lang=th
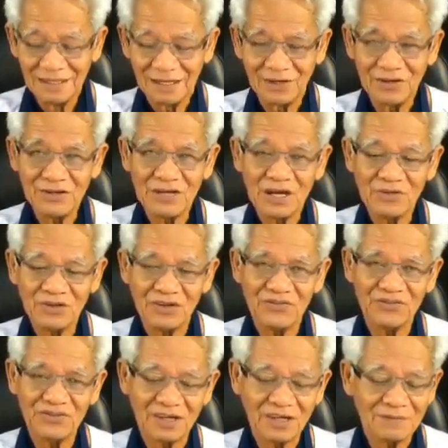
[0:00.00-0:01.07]
เอาให้ยาวเหยีย
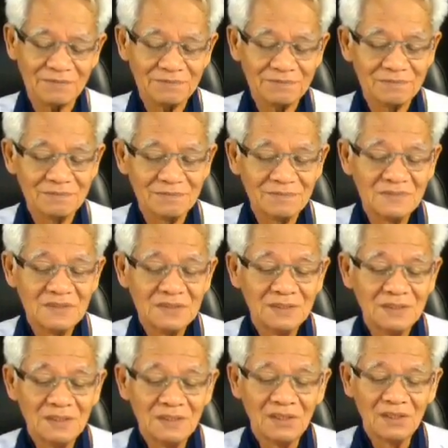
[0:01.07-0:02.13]
ดีสิครับ
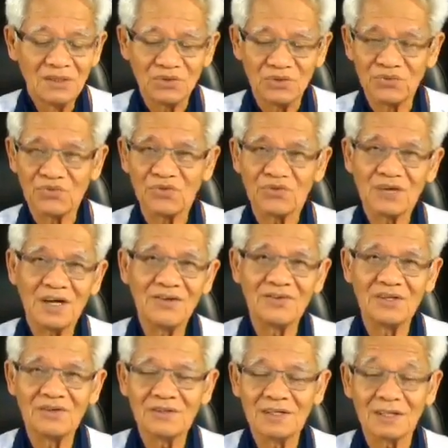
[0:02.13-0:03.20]
จุดสุดท้ายจ
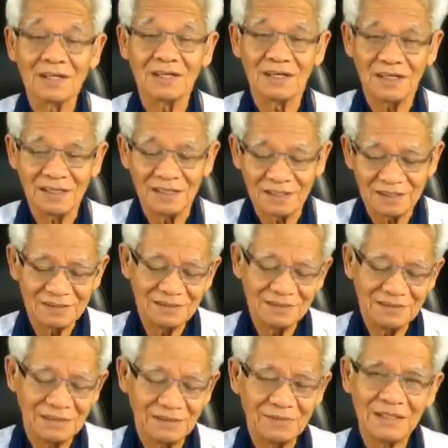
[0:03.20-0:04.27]
ริงๆก็คือเกิดเอง
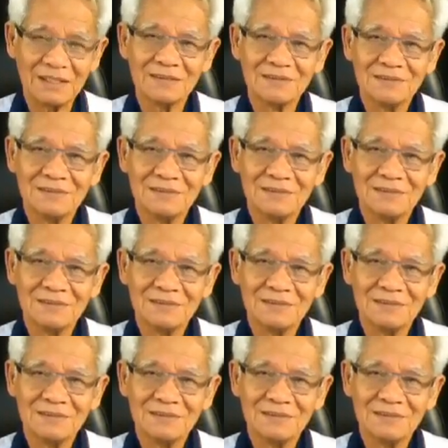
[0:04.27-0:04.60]
ใช่ไหม